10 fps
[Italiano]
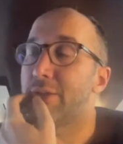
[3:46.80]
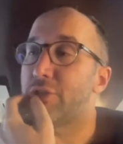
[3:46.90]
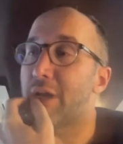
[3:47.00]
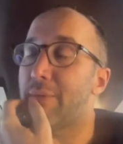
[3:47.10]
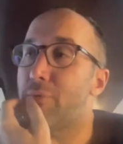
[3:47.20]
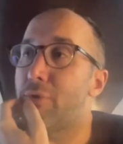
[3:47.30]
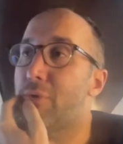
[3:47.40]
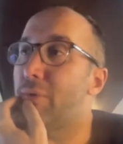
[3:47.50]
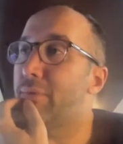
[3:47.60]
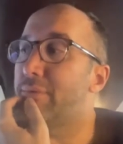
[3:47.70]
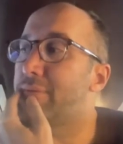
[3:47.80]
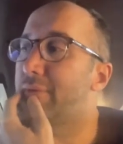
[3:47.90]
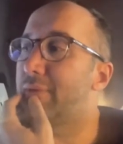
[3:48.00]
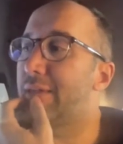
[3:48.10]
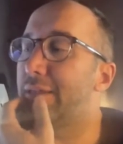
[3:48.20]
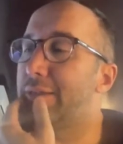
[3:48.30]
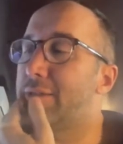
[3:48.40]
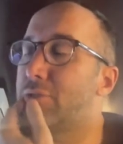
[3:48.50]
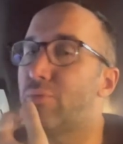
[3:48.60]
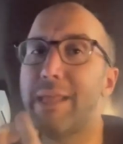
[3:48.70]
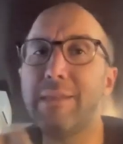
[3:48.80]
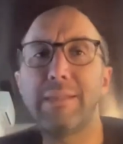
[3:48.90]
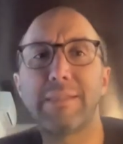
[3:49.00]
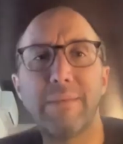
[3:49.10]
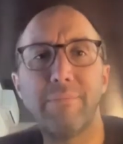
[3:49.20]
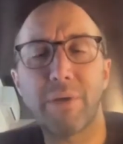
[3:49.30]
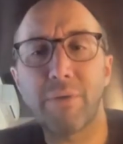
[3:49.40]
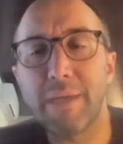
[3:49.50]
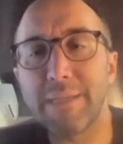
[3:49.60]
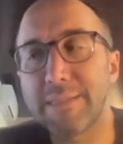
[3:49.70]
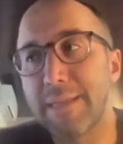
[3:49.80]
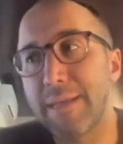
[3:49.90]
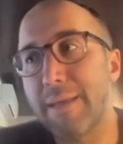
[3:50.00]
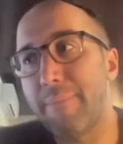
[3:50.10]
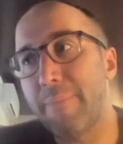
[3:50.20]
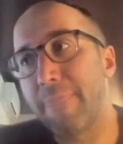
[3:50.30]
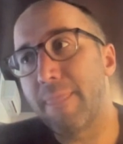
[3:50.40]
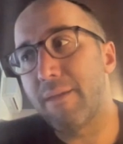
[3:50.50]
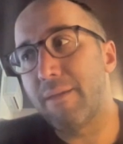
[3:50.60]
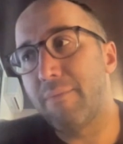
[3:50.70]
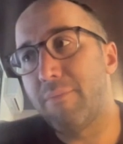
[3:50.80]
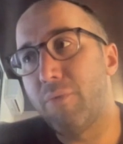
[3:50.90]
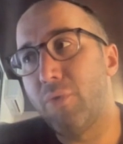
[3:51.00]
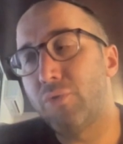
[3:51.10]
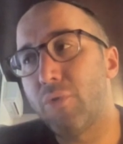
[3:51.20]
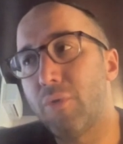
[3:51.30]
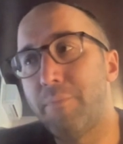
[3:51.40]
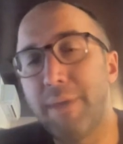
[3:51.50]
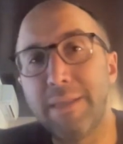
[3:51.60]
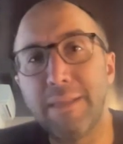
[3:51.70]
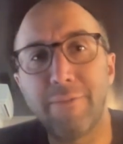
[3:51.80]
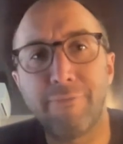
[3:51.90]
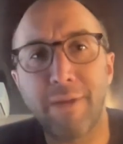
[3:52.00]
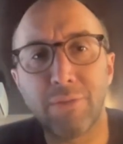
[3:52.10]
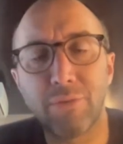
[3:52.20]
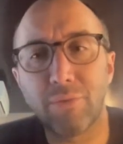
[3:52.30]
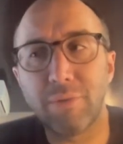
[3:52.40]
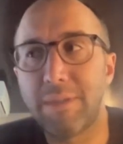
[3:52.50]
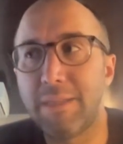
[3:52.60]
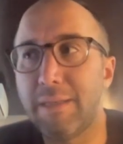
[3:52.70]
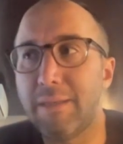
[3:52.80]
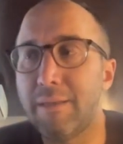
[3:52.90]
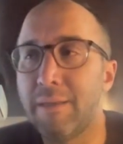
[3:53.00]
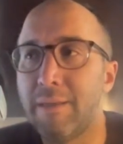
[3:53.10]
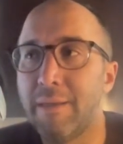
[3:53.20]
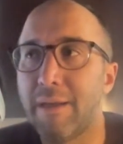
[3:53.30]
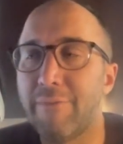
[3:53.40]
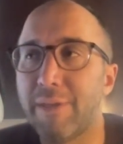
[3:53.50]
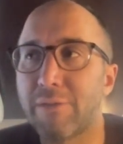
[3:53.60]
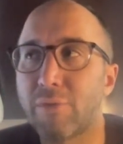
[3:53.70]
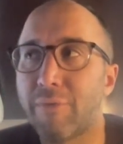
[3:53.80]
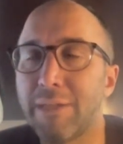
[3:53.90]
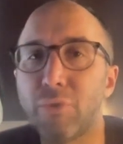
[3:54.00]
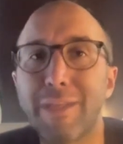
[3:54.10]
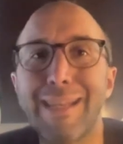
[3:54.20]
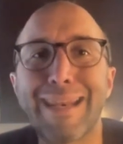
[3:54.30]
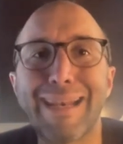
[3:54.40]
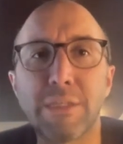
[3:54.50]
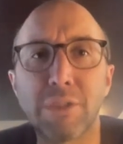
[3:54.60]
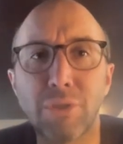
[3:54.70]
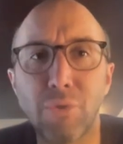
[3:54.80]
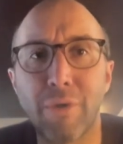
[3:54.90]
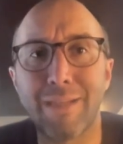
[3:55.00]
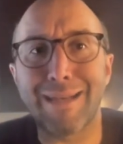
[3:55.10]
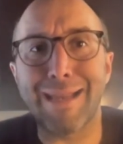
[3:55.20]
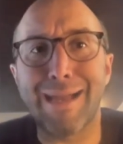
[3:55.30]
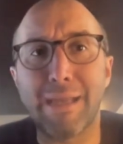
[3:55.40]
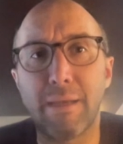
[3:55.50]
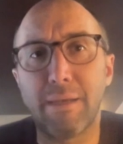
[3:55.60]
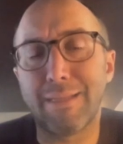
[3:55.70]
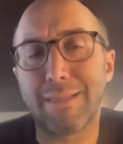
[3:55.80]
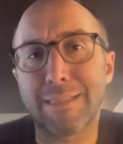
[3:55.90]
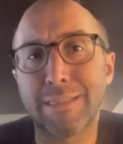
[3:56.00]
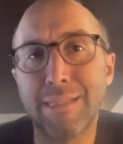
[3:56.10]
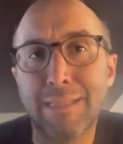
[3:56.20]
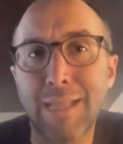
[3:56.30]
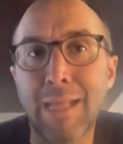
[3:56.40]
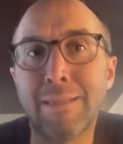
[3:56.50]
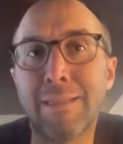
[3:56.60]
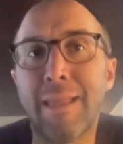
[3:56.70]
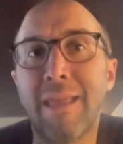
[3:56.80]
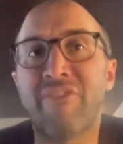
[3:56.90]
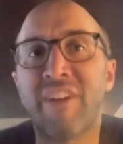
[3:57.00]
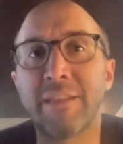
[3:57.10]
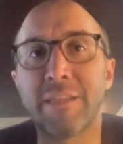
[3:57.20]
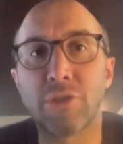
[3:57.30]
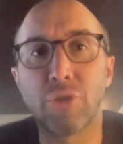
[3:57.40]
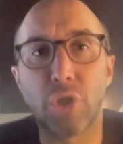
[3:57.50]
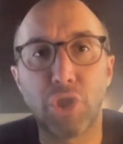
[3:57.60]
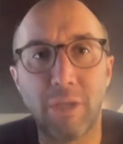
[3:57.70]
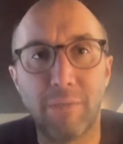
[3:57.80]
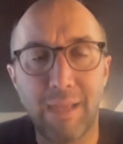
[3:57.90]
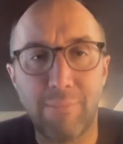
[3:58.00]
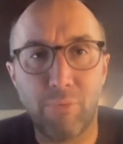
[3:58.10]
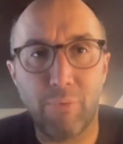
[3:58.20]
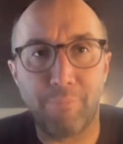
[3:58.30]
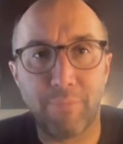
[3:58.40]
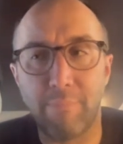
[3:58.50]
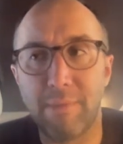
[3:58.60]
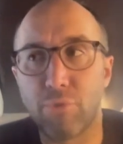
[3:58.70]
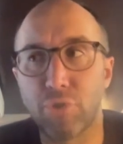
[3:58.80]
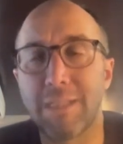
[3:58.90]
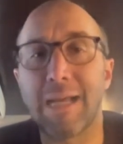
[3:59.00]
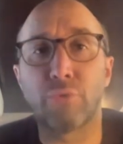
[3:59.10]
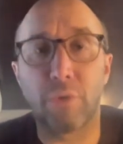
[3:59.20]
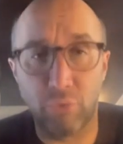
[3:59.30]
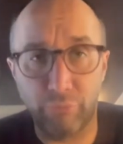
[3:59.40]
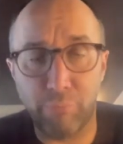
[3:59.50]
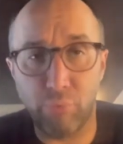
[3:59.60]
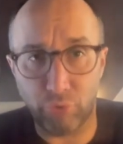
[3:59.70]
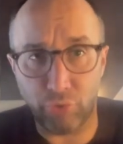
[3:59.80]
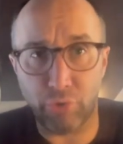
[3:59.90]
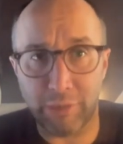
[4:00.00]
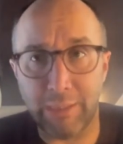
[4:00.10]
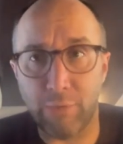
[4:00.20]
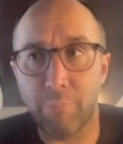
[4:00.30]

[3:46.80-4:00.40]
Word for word: Diciamo che gli studenti sembrano essere eh, molto colpiti del fatto di aver trovato delle relazioni tra le terzine di Dante e i fatti storici che abbiamo, che abbiamo citato, laddove appunto sono stati